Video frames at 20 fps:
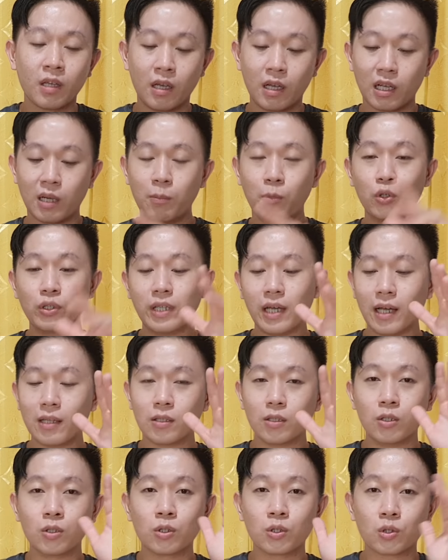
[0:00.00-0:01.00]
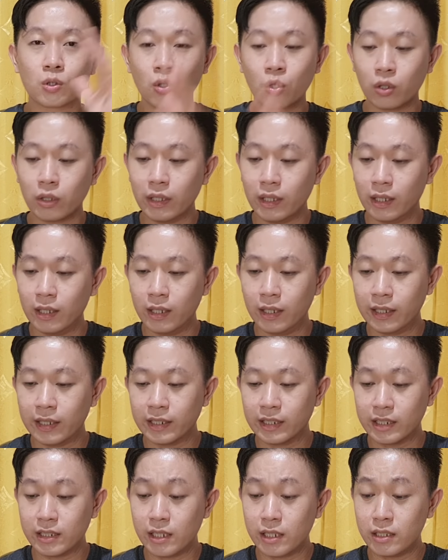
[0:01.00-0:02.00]
Kemudian untuk uh,
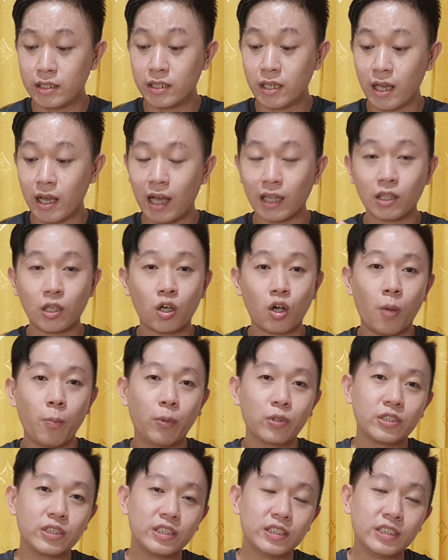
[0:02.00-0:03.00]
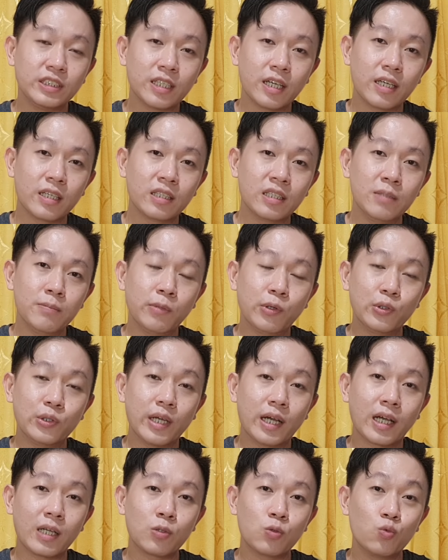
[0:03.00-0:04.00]
ingredientsnya atau komposisinya ini
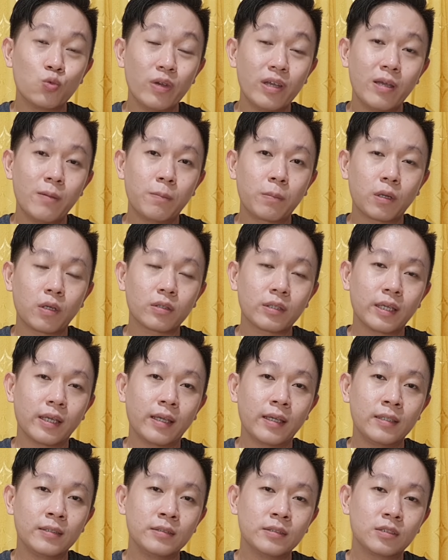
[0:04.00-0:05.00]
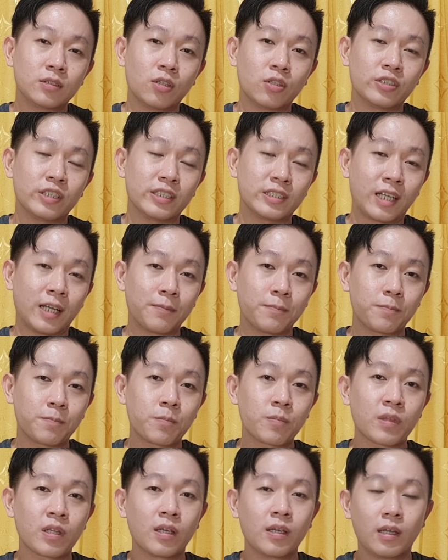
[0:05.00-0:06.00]
menggunakan whey protein konsentrat
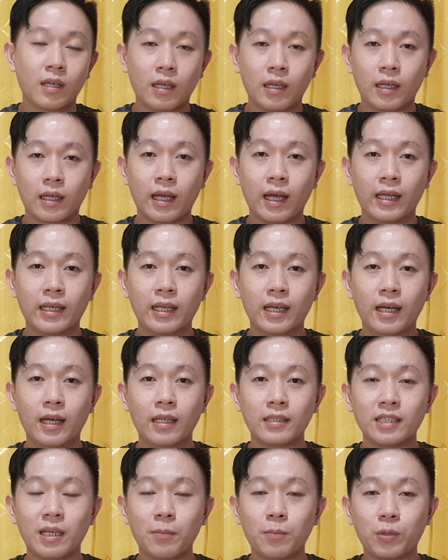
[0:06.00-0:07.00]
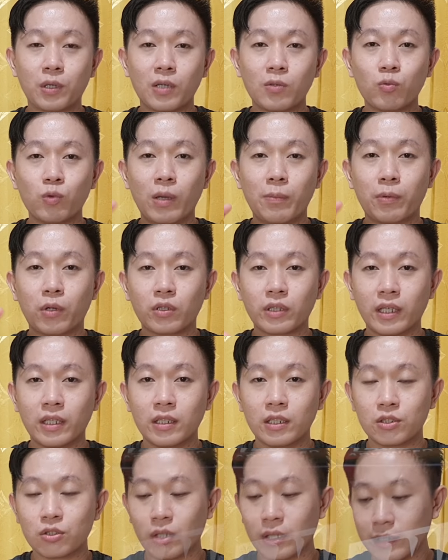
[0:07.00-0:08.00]
nggak ada campuran whey
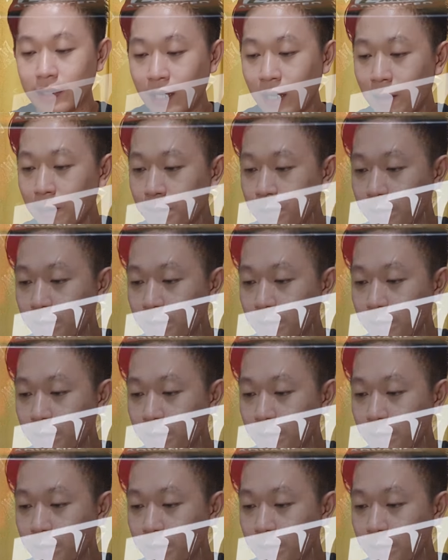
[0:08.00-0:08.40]
protein isolate ya